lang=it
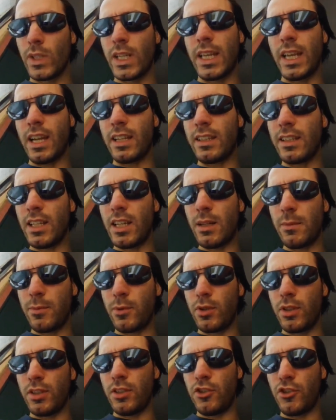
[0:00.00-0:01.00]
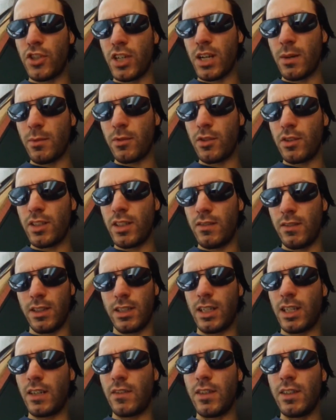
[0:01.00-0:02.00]
che a Napoli, diciamo, non
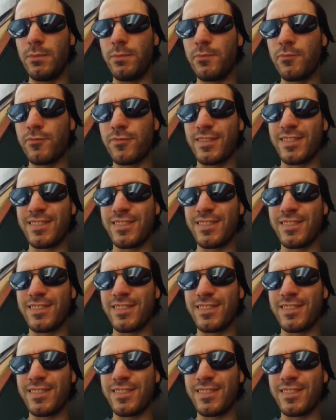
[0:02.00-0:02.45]
nevicava.